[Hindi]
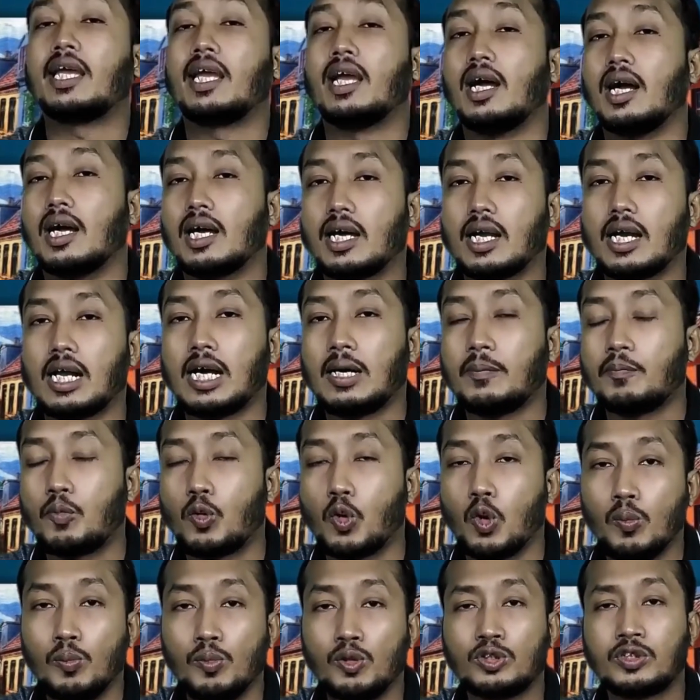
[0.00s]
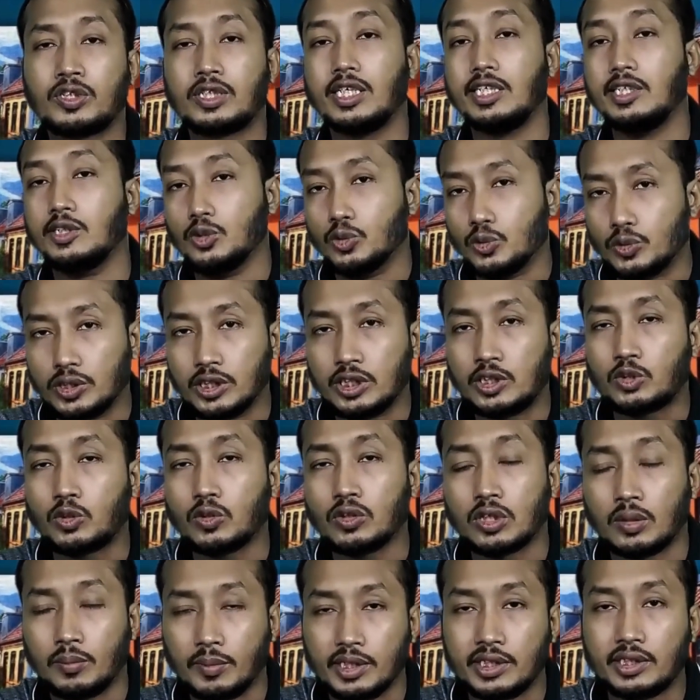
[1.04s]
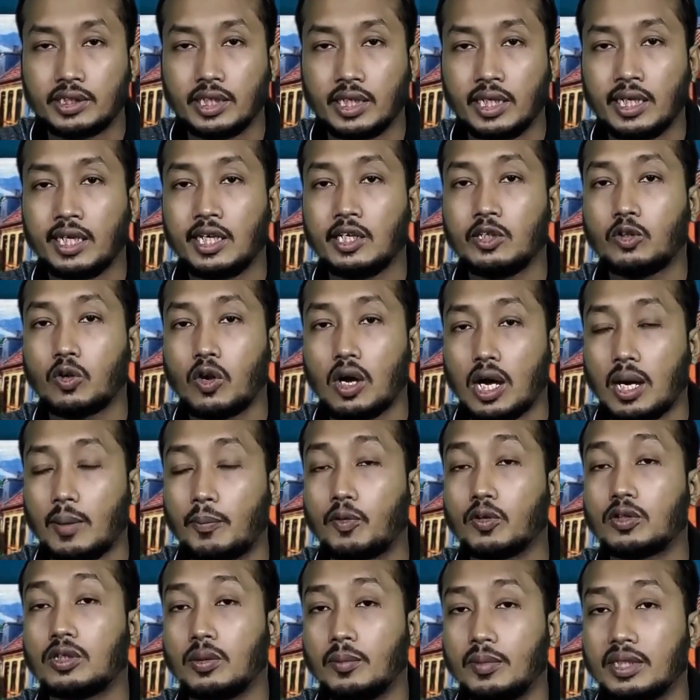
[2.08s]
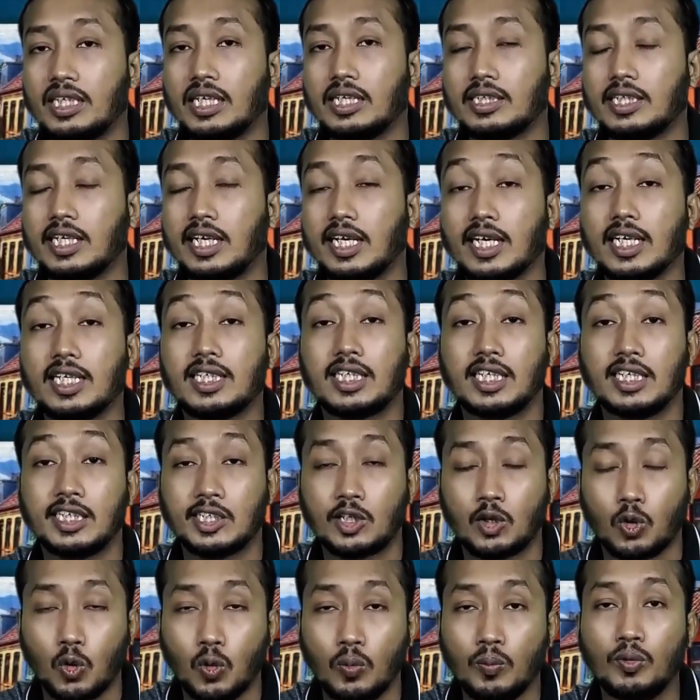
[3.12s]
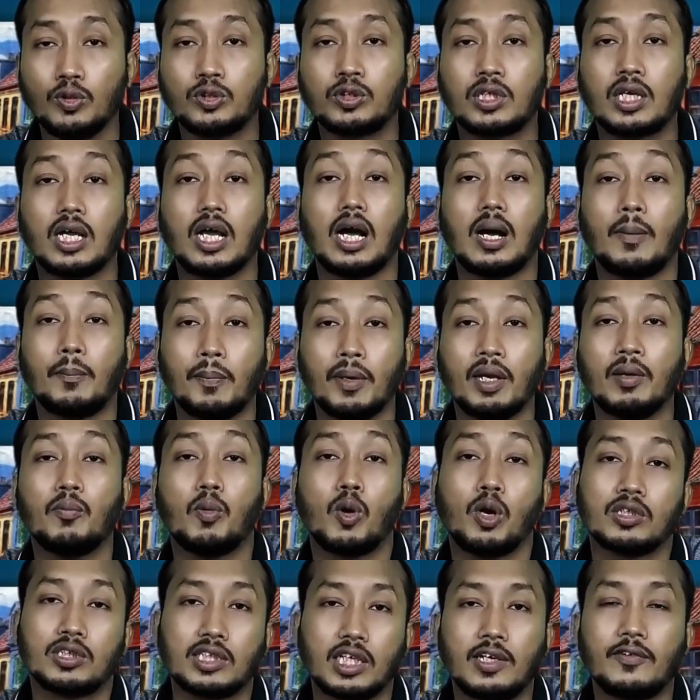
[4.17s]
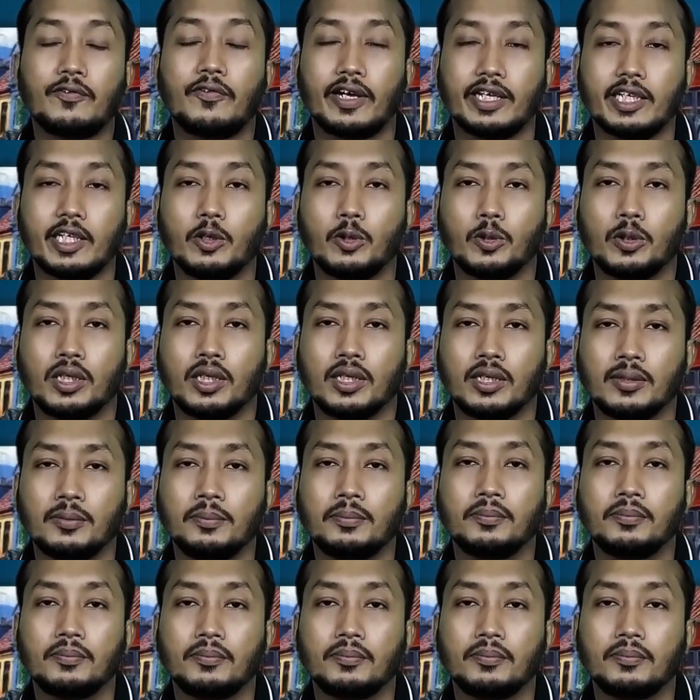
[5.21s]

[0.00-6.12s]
देखिए अगर आप क्रोम बुक्स के यूजेस को समझते हैं तो आपको समझ आ जाएगा कि क्रोम बुक्स के अपने बहुत सारे फायदे होते हैं